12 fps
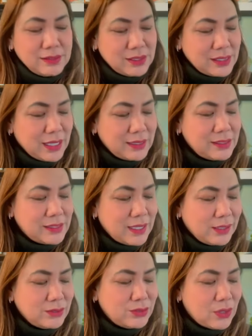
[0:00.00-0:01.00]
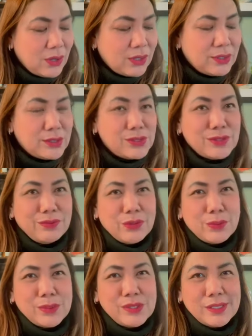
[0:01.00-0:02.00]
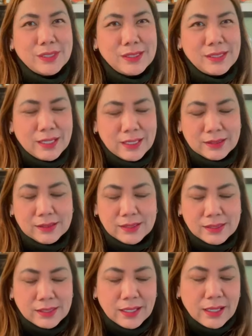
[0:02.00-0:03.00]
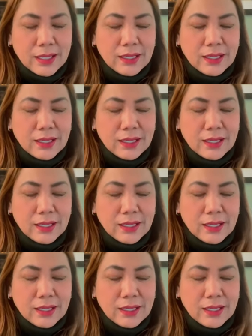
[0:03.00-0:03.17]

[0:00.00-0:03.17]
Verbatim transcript: sons and daughters of U.S. citizens.